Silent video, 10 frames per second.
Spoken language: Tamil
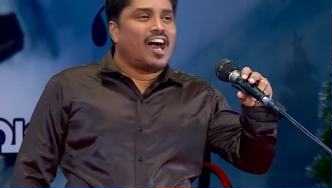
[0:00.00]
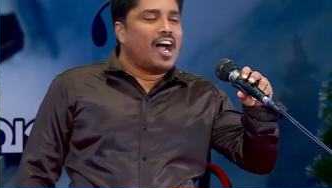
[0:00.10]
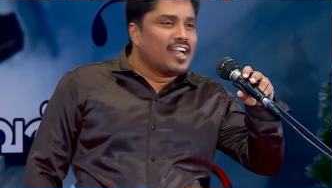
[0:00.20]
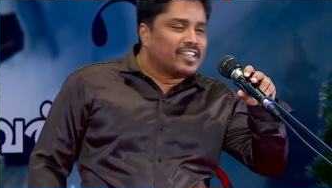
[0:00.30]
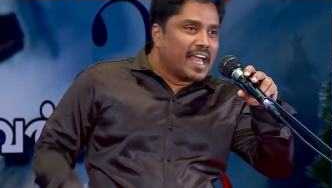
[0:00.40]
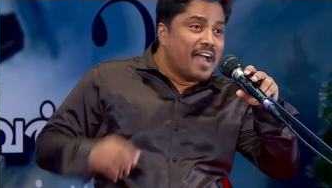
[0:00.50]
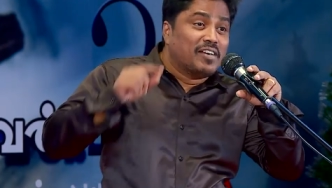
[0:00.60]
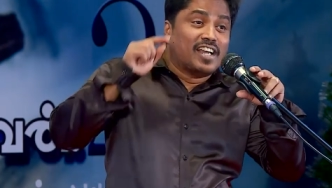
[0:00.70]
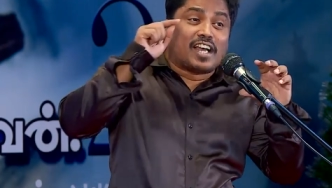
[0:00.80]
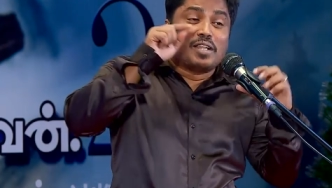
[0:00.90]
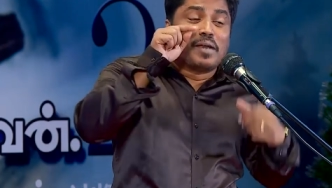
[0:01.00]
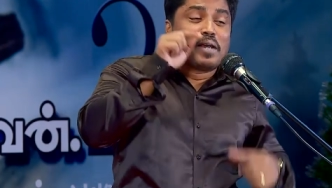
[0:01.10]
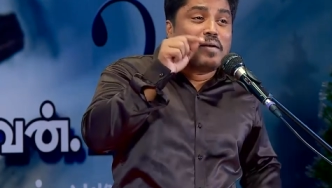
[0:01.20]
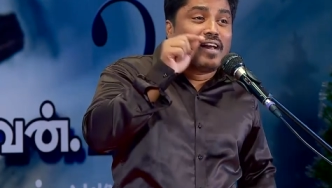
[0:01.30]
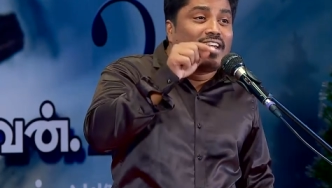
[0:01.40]
ஆனால் தேவனுக்கு அது
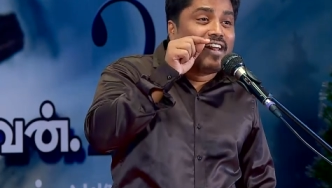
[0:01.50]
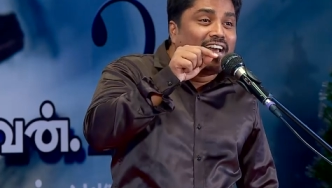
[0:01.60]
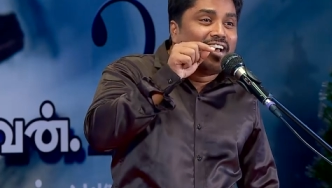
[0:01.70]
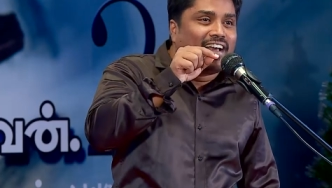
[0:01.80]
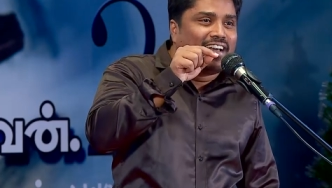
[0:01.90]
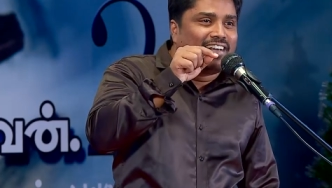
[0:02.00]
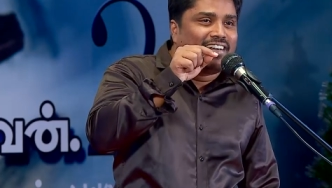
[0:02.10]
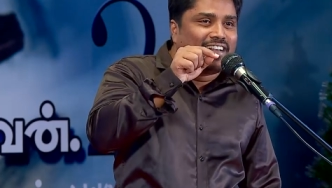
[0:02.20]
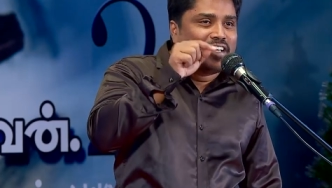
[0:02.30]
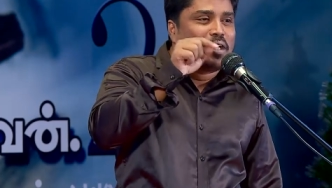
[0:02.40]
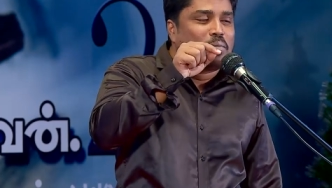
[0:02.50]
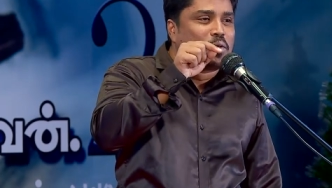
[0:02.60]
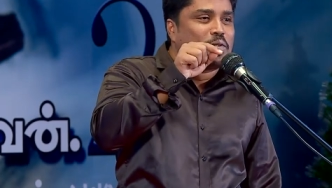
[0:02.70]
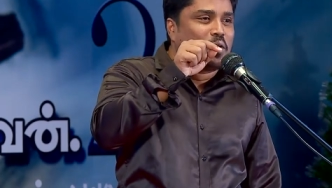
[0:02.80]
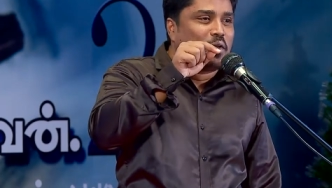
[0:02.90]
மகிமை அல்ல அதை நீங்கள்
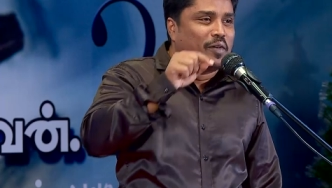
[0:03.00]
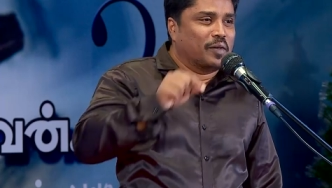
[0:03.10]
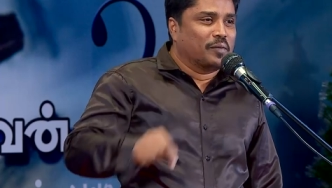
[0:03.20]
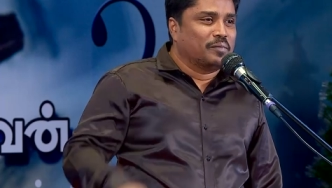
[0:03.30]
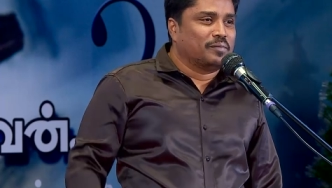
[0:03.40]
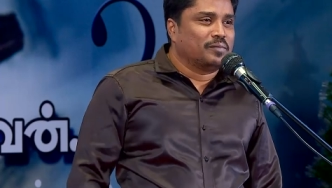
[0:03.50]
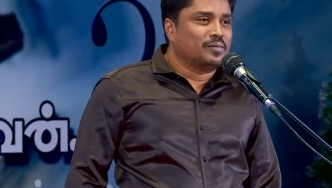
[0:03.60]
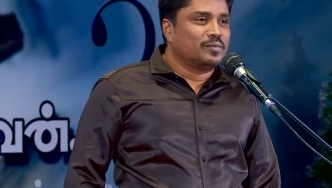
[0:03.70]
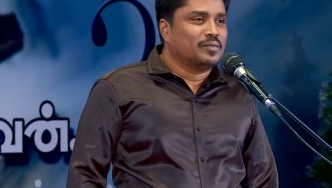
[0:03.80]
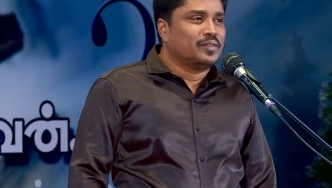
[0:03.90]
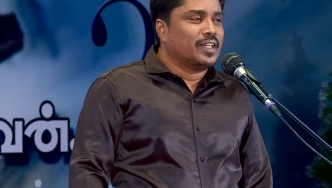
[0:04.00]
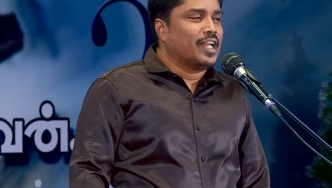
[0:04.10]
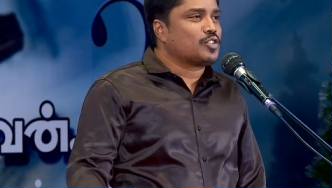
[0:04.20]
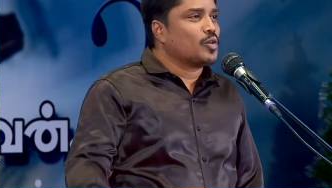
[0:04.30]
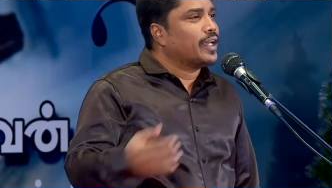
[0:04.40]
புரிந்து கொள்ள வேண்டும்
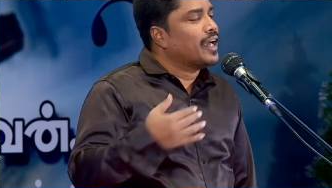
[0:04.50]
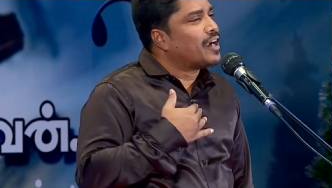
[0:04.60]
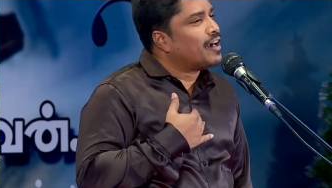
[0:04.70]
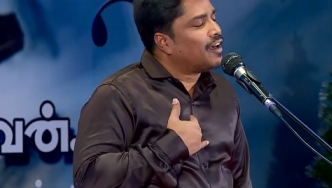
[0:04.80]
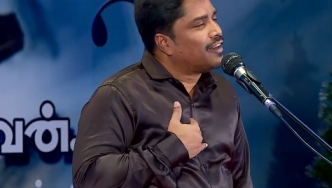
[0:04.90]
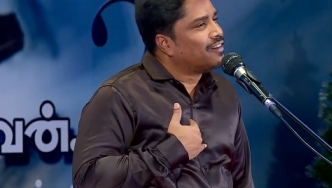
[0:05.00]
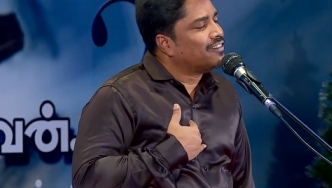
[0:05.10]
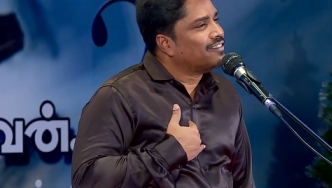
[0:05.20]
எல்லாம் சொல்லுங்கள் எங்களால்